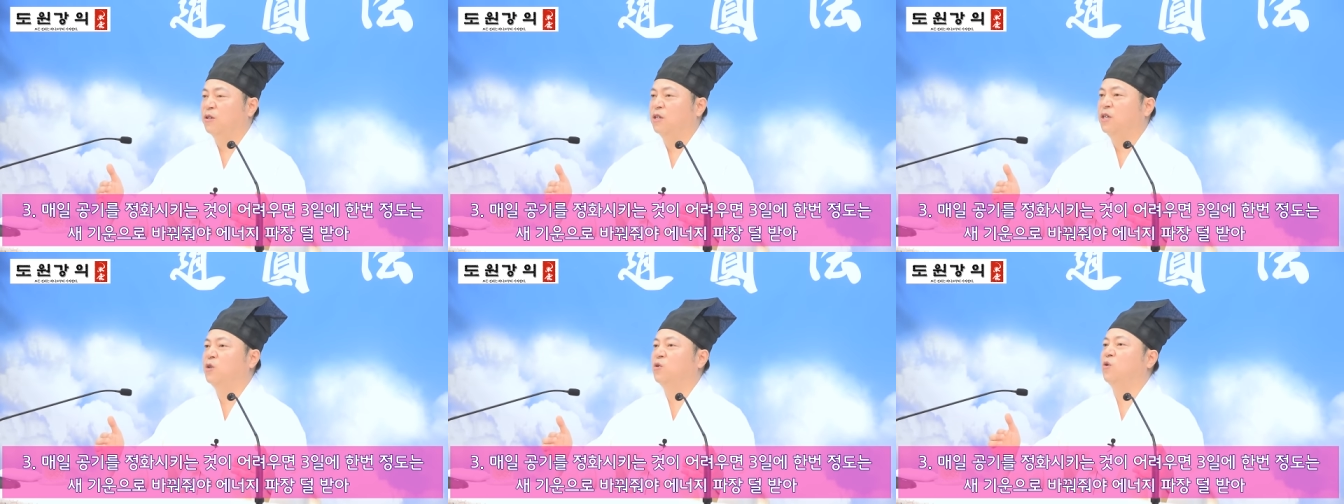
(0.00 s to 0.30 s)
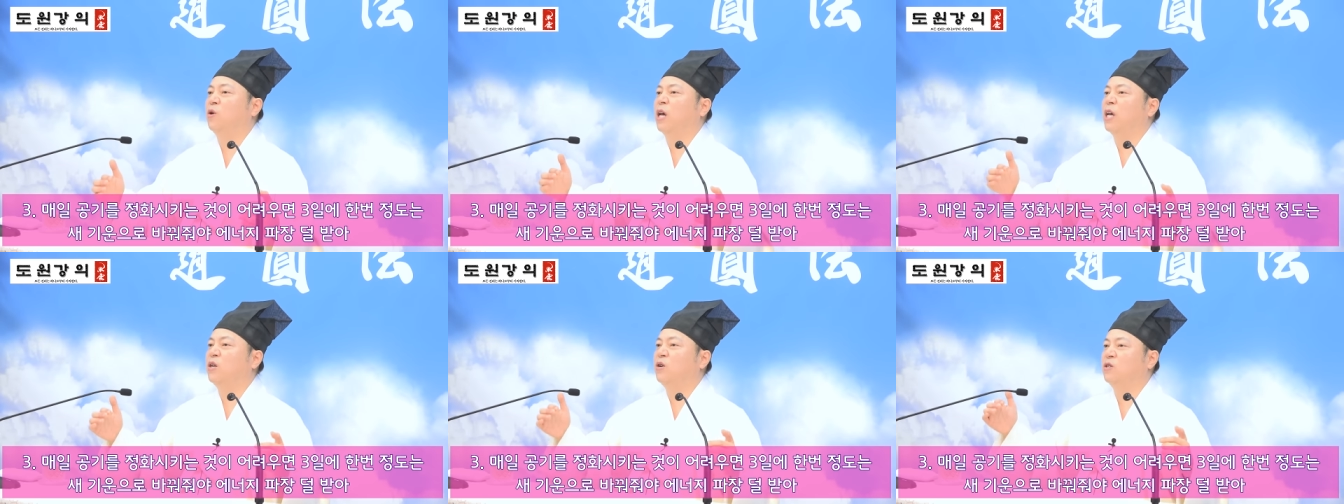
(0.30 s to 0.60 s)

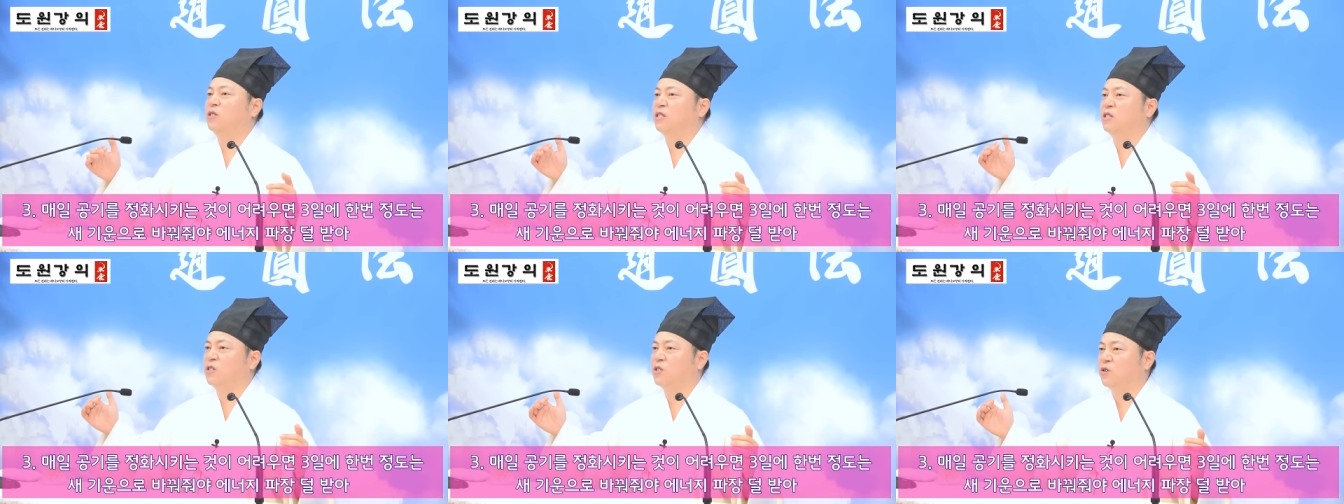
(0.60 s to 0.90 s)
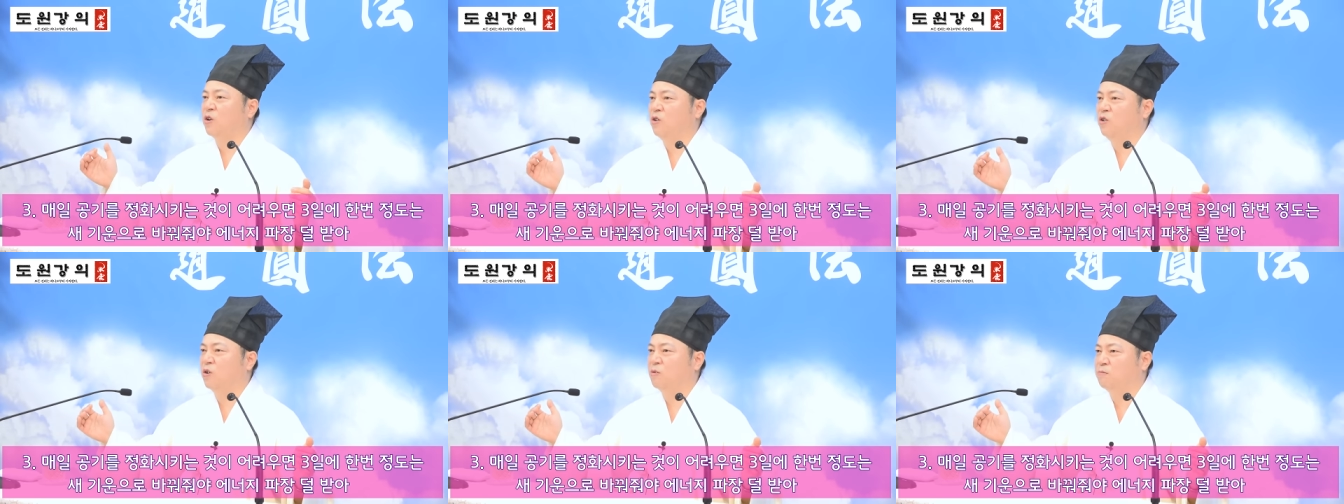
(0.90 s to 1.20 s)
그리고 에너지를
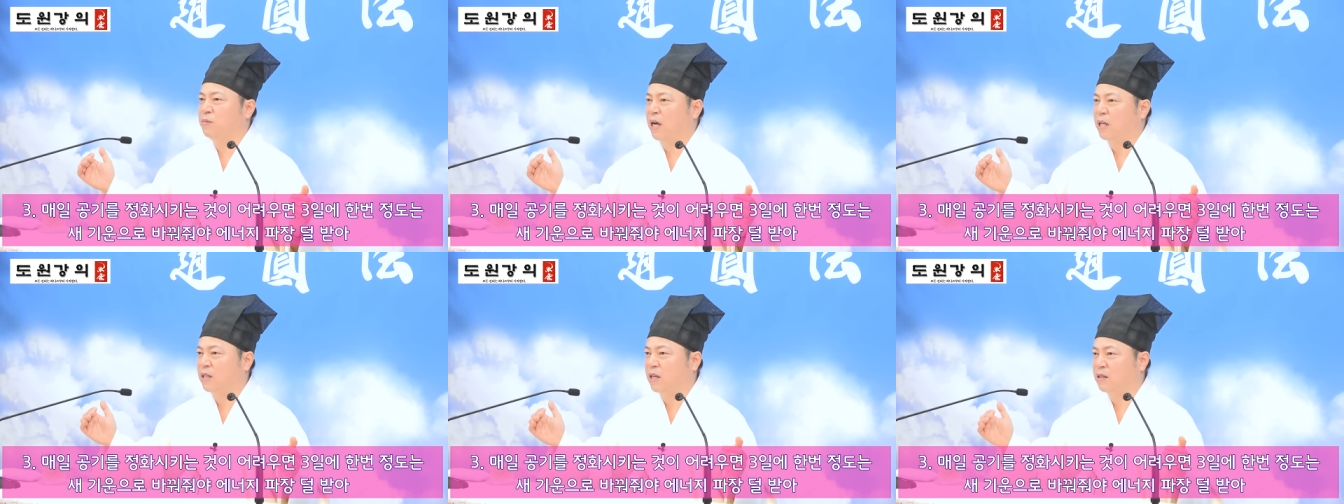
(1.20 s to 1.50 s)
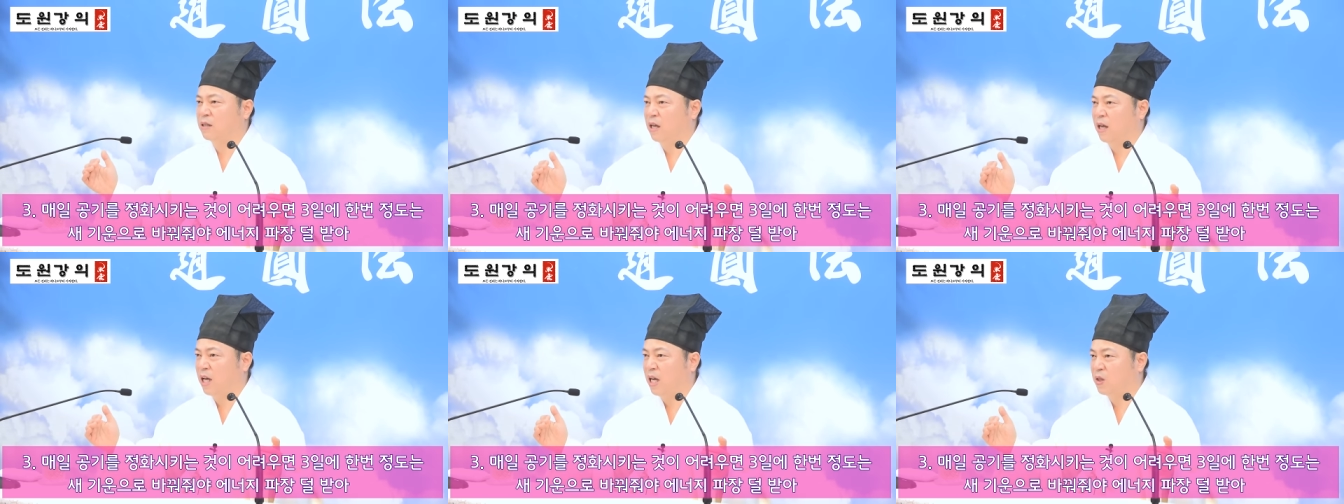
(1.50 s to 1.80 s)
설령
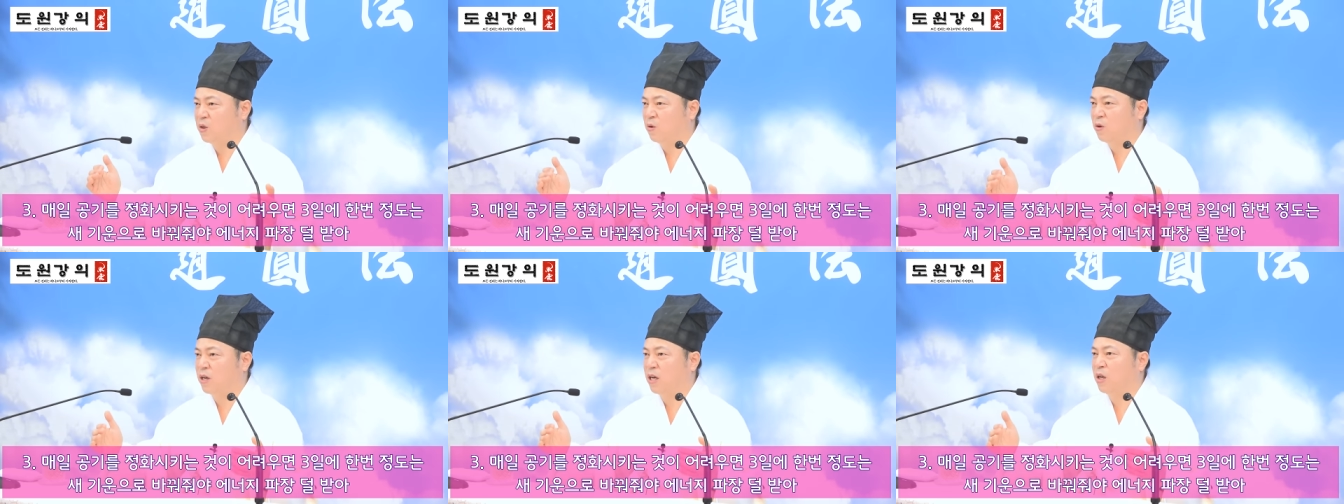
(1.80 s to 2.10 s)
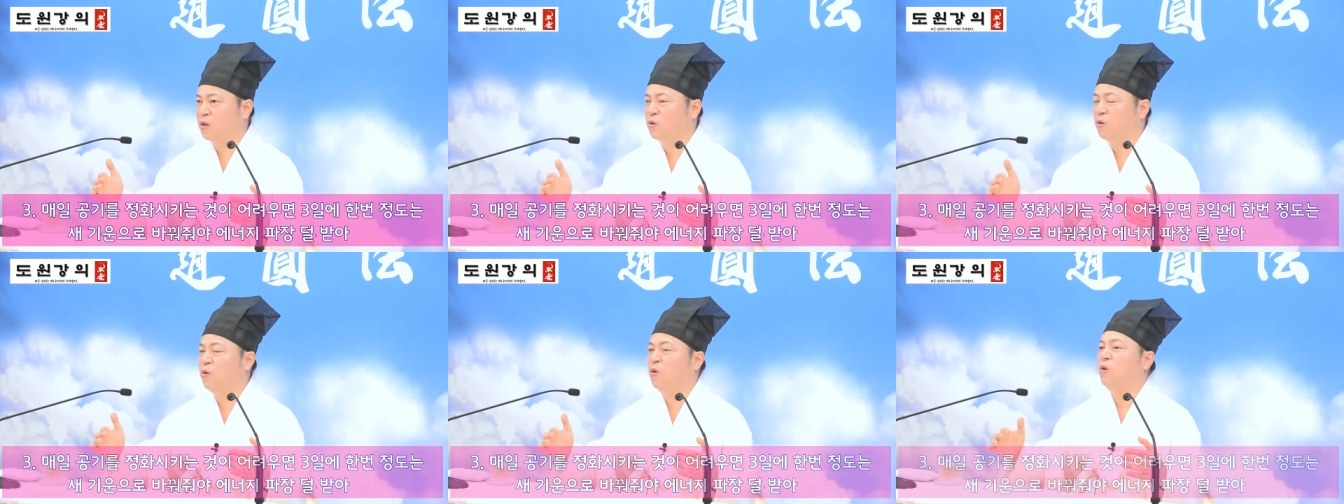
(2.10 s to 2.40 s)
받았다
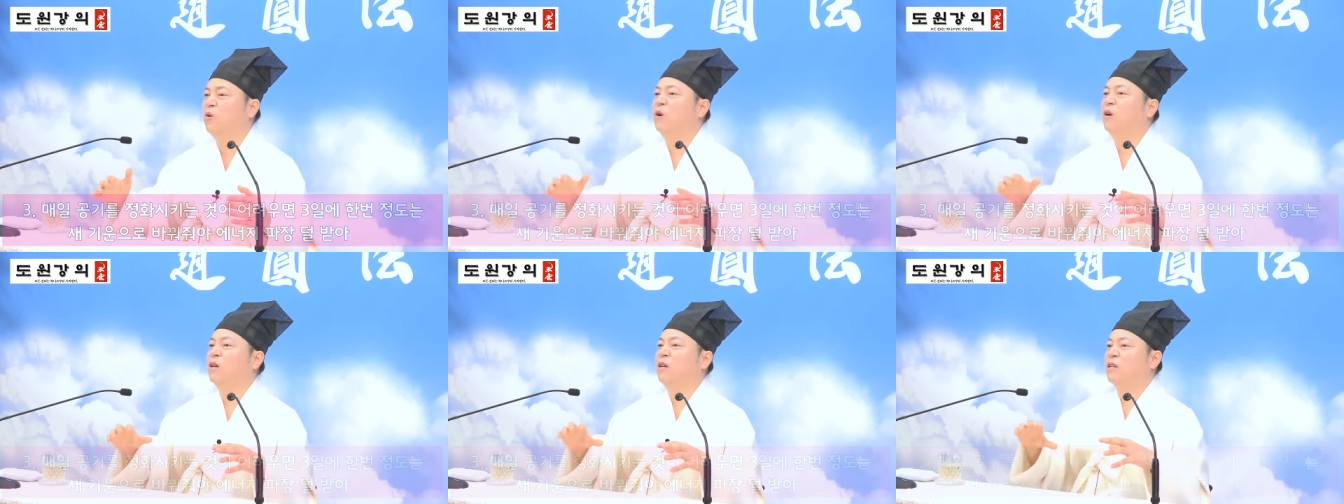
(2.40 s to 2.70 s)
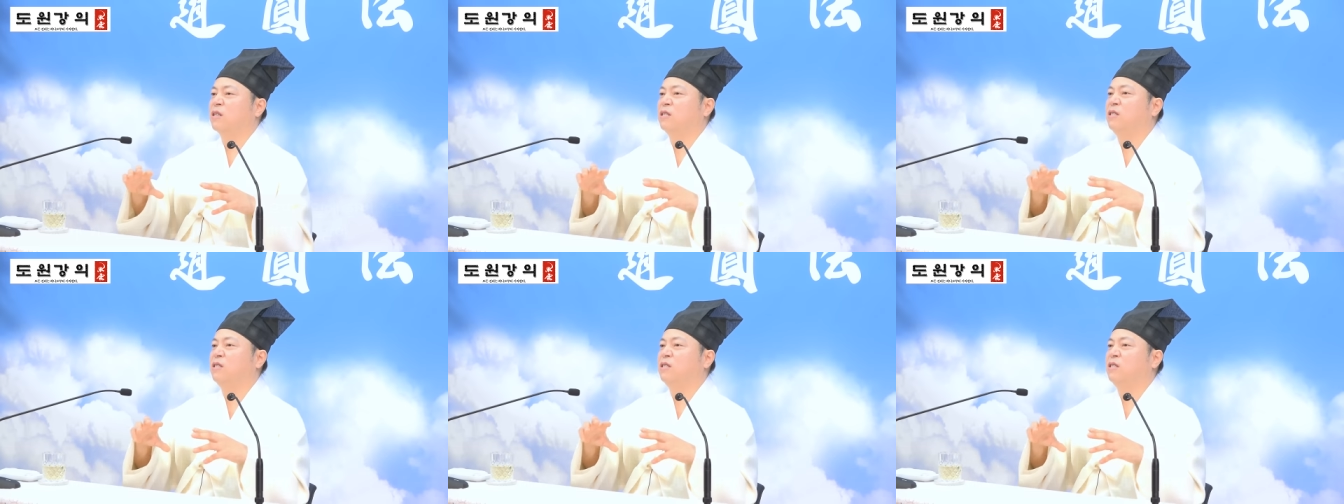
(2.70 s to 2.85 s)
하더라도